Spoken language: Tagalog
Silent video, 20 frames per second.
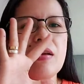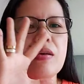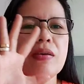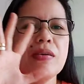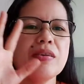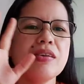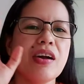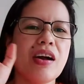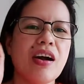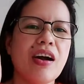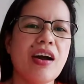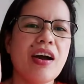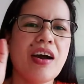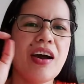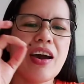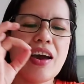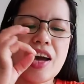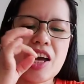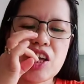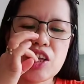Hello
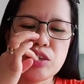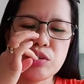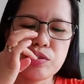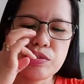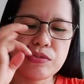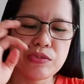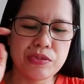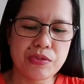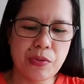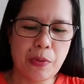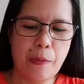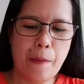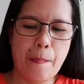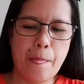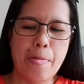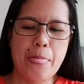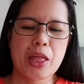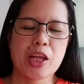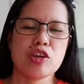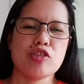guys!
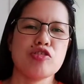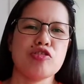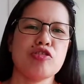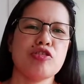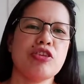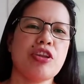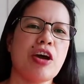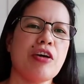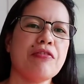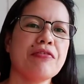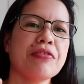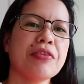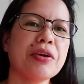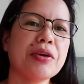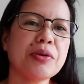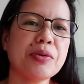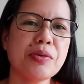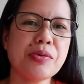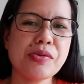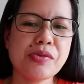Good
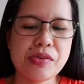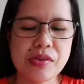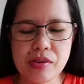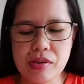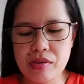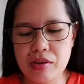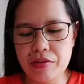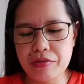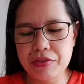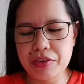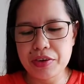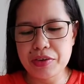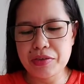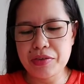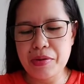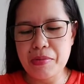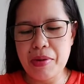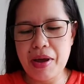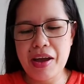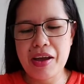afternoon.
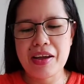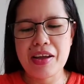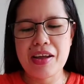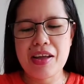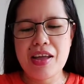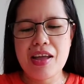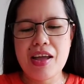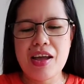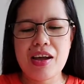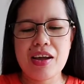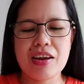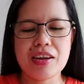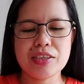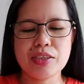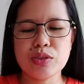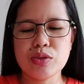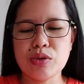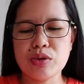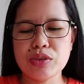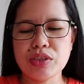Afternoon na ba?
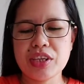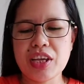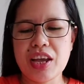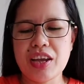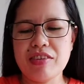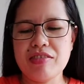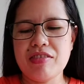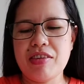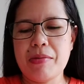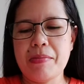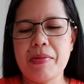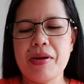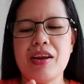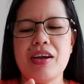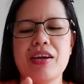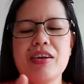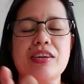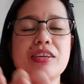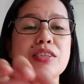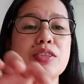Alas 12. Ano na
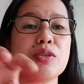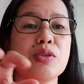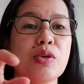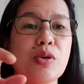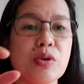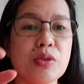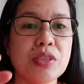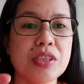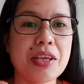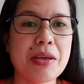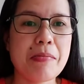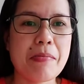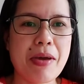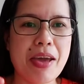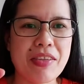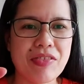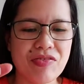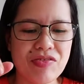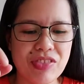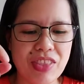pala? Alas
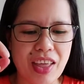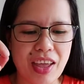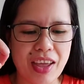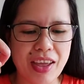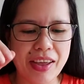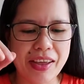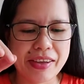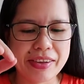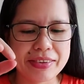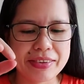12.20.